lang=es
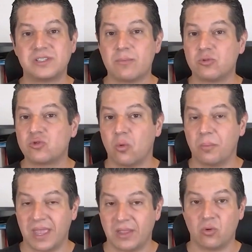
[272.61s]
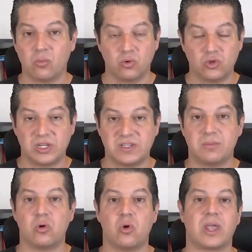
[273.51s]
estamos comiendo
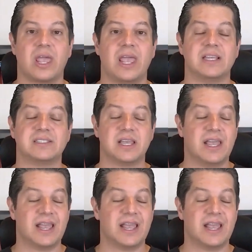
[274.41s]
muchísimo lo que es